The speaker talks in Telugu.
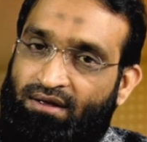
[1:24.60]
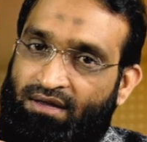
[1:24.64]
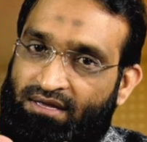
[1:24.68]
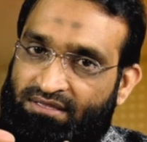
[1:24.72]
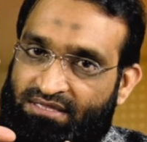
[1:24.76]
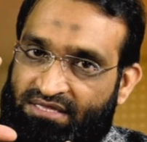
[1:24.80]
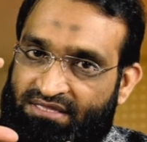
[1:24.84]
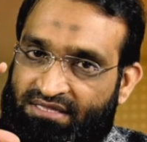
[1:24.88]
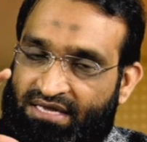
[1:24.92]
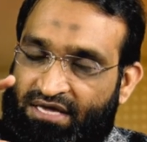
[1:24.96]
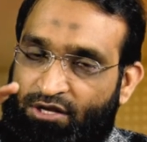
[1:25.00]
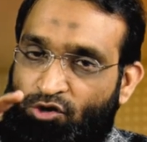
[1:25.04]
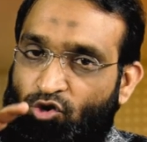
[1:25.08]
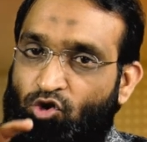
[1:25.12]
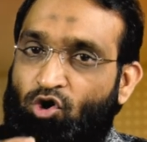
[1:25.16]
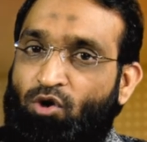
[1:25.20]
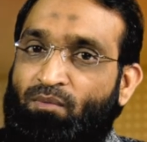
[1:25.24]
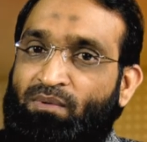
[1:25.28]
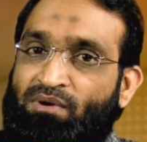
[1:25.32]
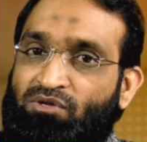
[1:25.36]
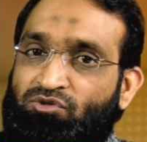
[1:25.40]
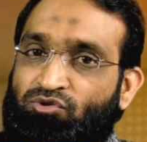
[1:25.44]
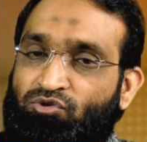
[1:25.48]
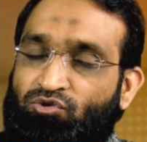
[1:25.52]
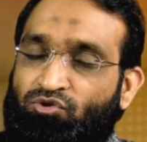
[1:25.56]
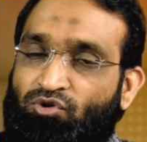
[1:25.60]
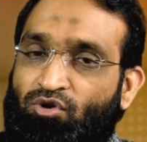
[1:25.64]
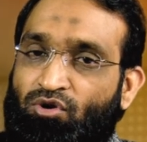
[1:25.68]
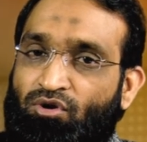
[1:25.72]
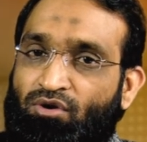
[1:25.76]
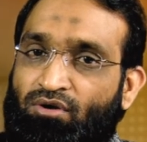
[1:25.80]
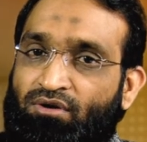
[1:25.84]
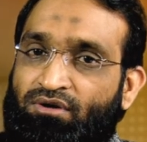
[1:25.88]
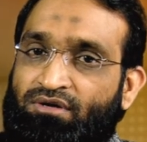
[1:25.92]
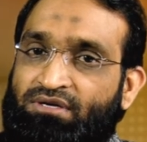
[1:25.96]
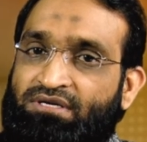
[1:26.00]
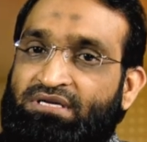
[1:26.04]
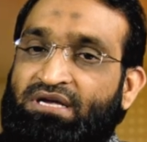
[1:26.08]
ఏదైతే ఎన్నుకోబడుతుందో
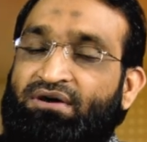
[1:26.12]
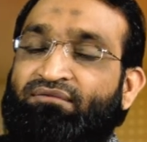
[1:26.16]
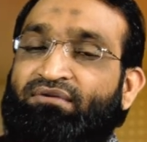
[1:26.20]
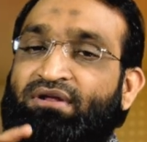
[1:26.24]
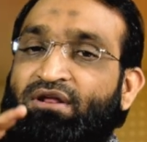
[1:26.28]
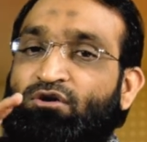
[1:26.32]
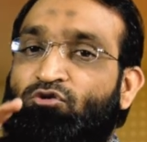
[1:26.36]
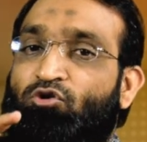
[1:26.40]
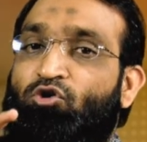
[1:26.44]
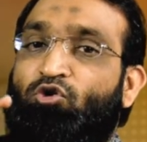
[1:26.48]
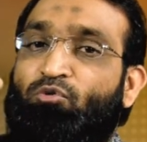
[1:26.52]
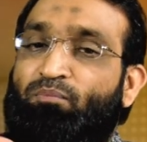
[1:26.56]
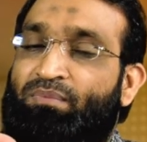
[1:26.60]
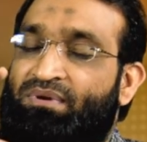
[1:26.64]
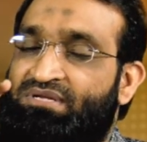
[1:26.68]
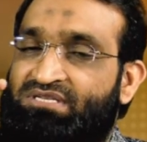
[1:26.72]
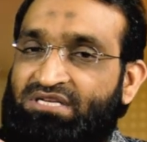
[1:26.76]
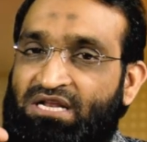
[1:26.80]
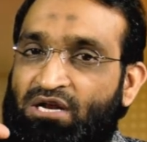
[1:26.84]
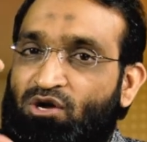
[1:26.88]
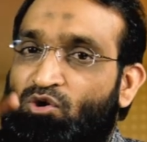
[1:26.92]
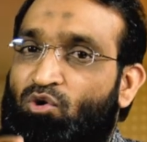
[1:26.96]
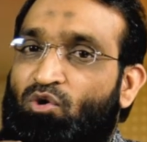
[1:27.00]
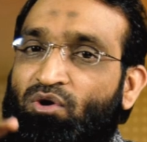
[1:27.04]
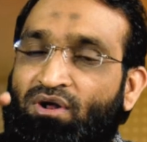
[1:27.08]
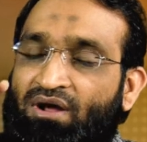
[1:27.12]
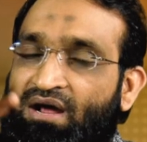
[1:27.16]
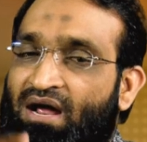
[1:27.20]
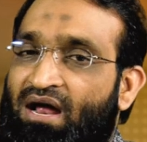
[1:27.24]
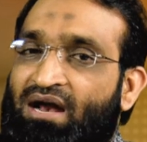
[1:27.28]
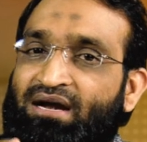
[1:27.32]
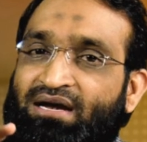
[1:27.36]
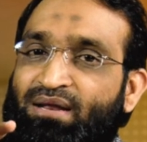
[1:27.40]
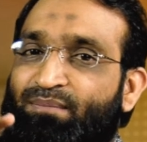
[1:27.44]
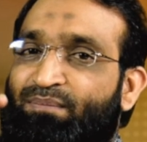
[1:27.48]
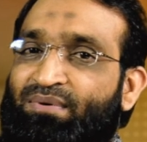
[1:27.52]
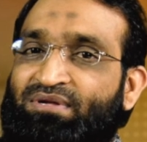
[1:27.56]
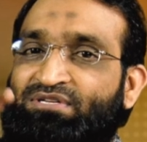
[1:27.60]
ఎవరి కొరకు ప్రజల కొరక
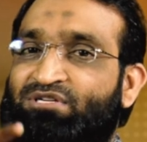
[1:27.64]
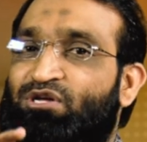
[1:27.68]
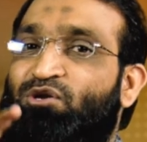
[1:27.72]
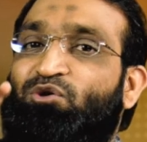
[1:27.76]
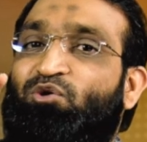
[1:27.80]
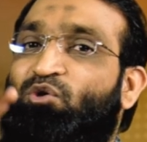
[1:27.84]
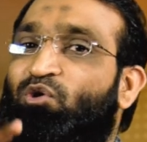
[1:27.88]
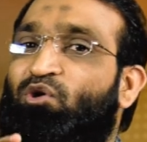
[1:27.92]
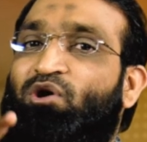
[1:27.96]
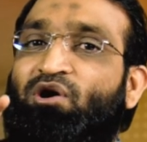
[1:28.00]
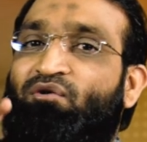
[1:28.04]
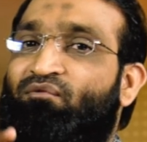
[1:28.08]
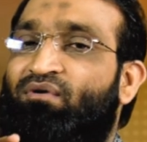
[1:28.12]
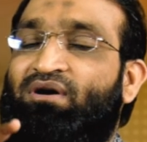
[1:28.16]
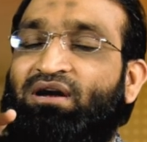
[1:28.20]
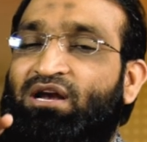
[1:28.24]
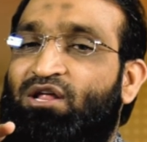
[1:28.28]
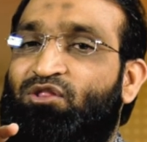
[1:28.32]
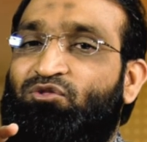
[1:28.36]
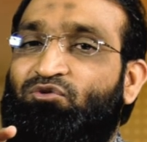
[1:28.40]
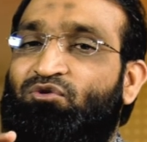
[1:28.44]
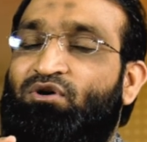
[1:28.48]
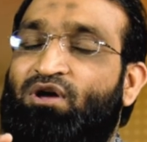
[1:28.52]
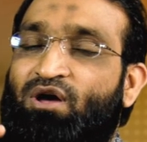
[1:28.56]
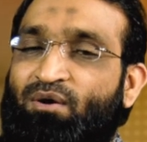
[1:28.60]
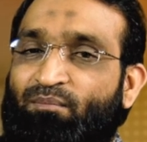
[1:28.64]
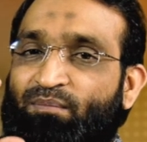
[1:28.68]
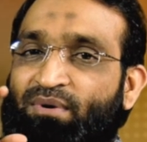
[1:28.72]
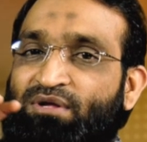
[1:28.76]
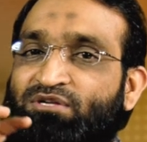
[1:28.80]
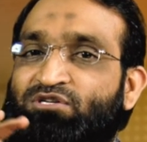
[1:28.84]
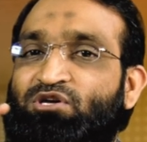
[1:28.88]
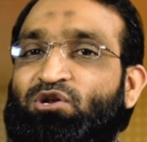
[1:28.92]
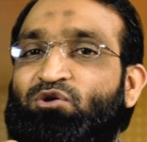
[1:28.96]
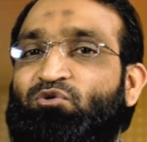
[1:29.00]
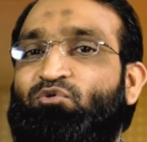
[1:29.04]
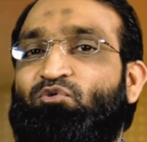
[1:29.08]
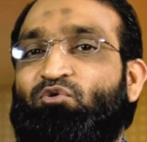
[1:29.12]
అంటే ప్రజల కొరకు అవ్వట్లేదు
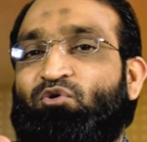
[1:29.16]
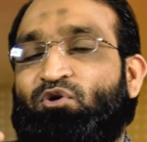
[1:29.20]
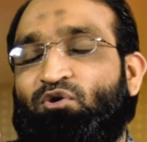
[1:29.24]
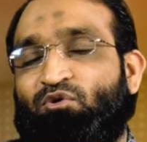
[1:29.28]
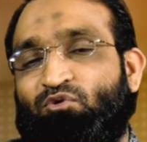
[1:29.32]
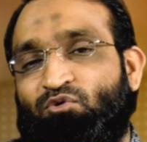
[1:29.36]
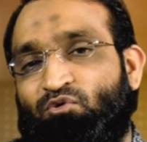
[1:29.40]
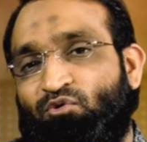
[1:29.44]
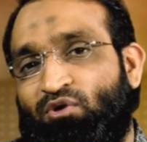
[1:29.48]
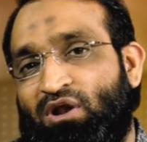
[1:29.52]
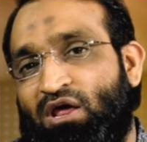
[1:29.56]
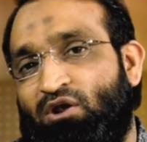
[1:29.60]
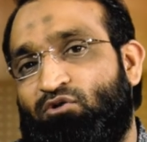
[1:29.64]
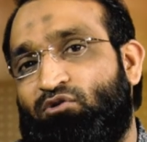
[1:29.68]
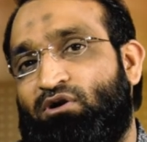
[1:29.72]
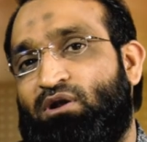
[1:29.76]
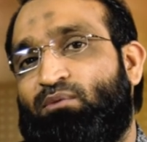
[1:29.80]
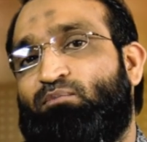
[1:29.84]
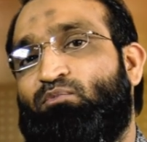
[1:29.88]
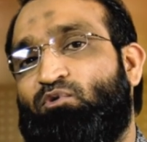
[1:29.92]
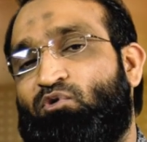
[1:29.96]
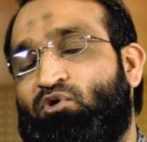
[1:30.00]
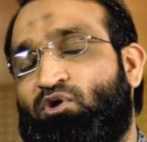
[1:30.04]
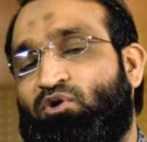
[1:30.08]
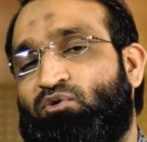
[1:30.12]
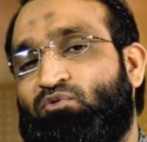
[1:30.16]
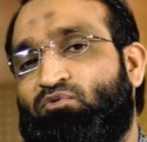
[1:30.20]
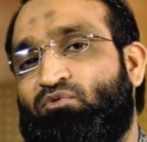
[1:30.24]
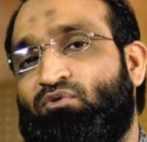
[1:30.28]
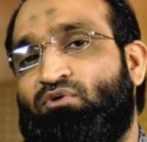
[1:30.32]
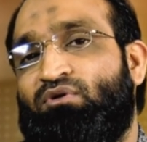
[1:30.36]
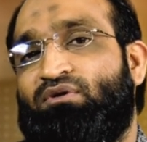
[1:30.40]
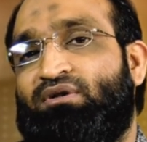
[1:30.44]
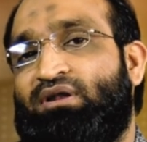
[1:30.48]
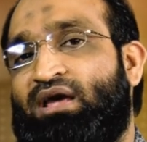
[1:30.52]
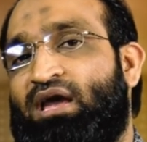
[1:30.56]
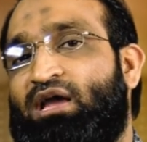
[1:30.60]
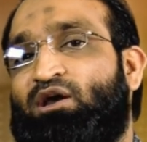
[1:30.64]
ప్రజల కొరకు కూడాను డబ్బు కొరకు
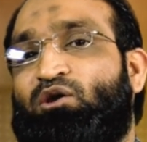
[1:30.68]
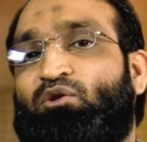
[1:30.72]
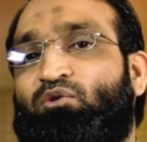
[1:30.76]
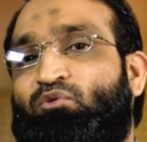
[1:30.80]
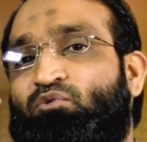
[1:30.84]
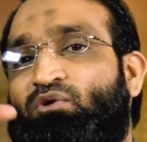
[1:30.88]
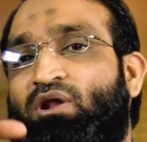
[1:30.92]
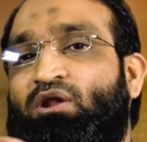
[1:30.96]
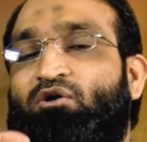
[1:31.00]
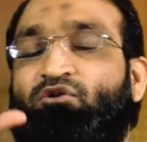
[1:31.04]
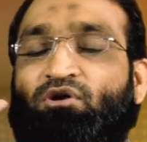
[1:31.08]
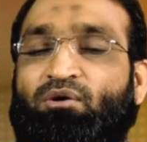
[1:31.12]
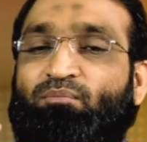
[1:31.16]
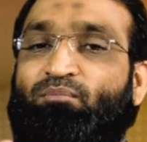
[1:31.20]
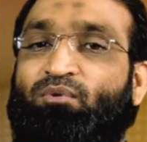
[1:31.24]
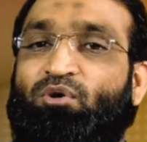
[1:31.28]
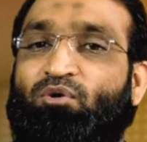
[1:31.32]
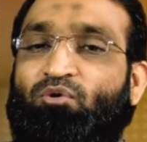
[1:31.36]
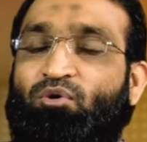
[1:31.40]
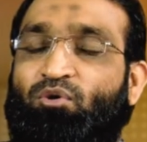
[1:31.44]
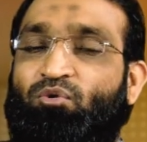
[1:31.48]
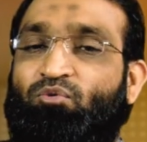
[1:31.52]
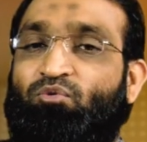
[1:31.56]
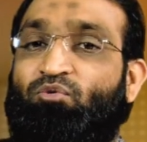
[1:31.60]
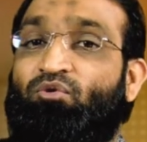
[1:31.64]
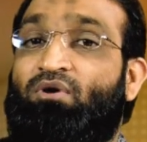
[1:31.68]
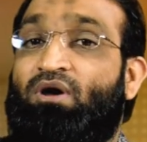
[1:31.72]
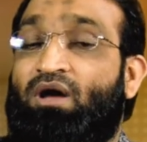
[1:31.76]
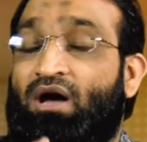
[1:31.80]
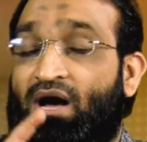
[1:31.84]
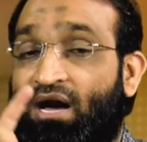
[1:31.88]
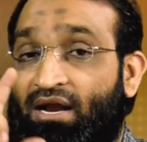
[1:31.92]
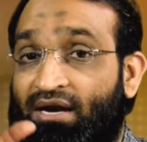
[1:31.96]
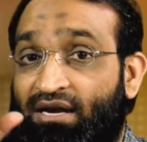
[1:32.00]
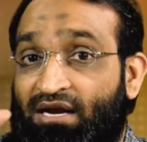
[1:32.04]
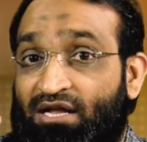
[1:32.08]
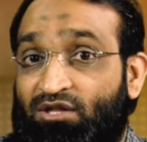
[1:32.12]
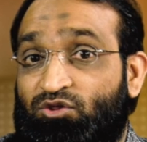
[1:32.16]
నాయకులు కూడాను డబ్బులు కొరకు
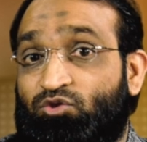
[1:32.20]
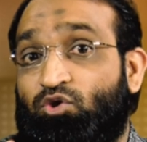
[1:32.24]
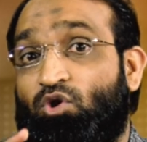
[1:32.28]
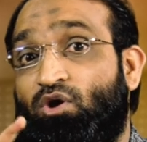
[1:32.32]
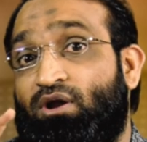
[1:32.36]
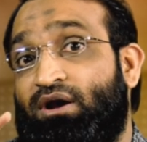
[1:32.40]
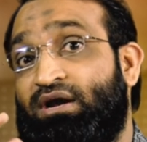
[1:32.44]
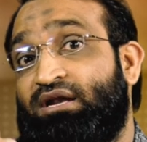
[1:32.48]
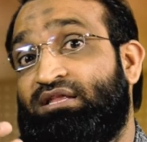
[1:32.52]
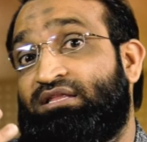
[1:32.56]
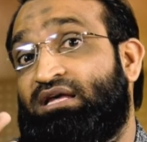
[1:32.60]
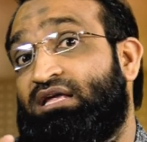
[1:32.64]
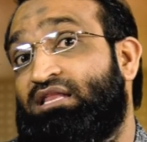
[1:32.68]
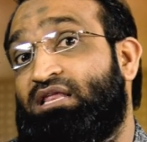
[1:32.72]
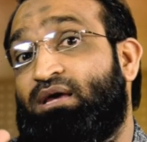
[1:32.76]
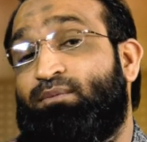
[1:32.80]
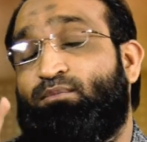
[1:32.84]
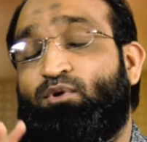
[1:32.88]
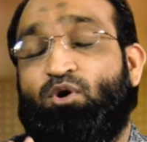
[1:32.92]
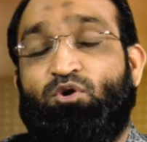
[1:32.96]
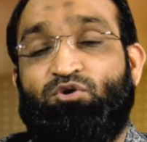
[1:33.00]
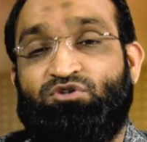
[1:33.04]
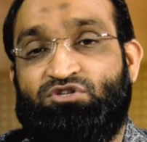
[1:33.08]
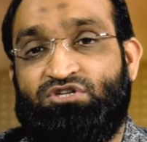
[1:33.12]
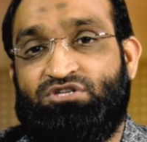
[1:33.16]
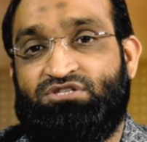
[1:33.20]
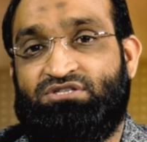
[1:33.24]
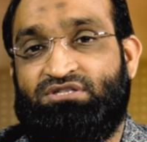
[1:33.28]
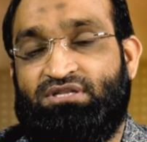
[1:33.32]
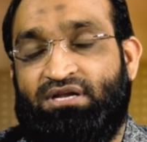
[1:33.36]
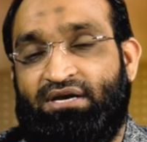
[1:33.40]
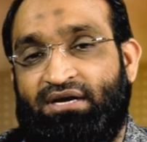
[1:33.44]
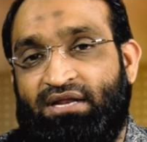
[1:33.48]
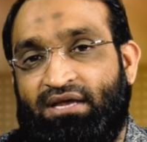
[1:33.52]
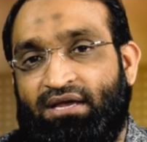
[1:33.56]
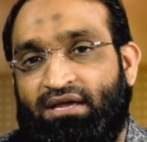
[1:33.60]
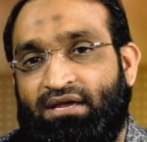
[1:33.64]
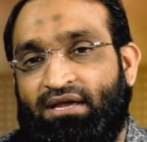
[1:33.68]
అన్న ధోరణి దాదాపుగా
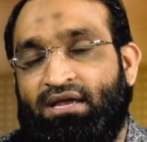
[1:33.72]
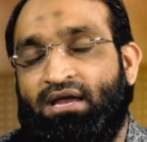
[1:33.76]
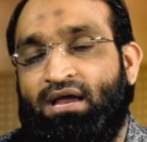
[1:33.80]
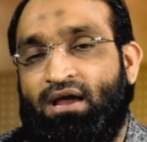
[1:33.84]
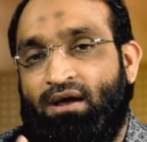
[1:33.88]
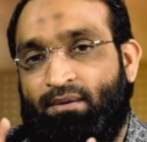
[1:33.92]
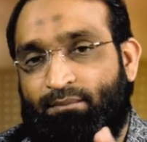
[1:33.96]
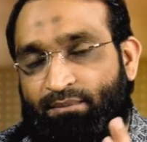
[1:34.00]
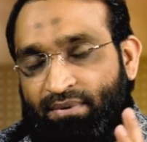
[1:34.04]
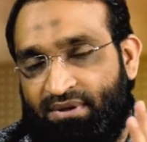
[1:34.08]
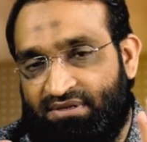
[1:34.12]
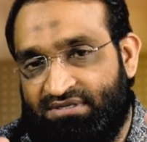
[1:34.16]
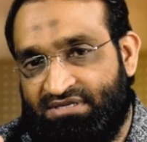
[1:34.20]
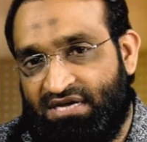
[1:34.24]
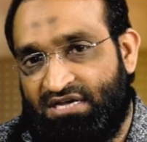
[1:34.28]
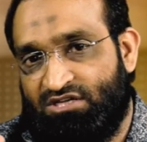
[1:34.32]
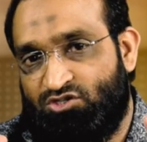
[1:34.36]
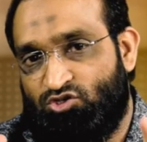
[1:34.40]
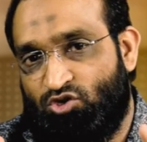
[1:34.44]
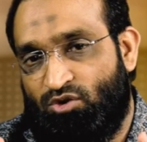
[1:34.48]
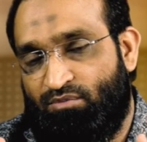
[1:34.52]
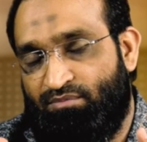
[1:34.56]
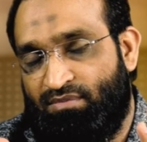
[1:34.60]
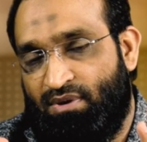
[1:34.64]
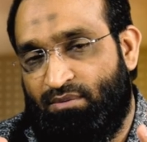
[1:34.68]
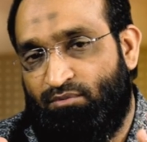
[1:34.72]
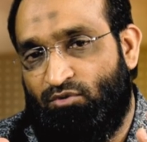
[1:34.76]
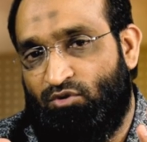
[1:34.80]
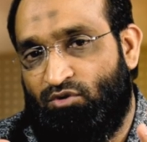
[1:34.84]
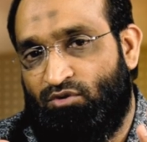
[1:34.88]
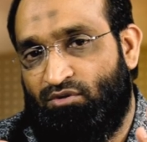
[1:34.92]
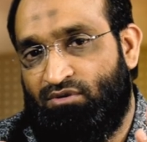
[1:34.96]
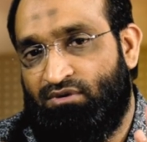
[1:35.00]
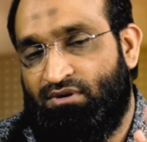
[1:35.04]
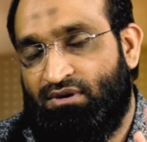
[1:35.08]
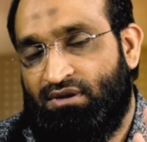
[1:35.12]
వచ్చేసిందంటే ప్రజాస్వామ్యము